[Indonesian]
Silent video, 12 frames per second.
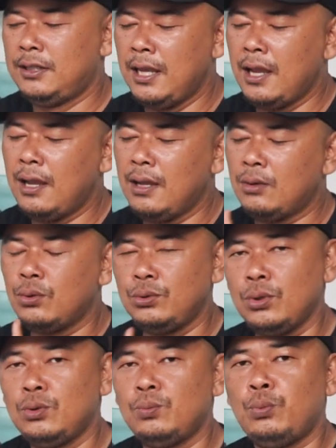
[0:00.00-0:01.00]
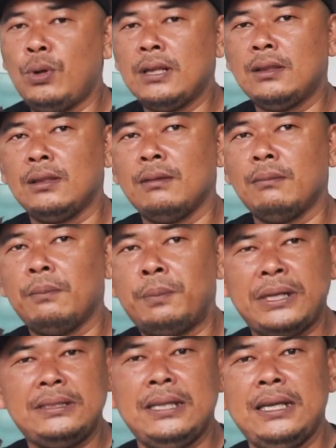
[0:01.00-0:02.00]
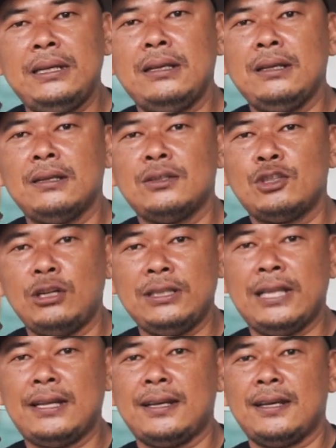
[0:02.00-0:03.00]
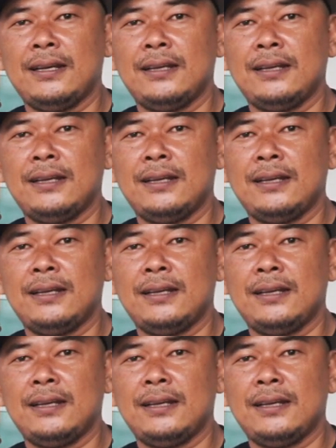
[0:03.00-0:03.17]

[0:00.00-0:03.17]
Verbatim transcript: Dia khusus buat bersihin soliter.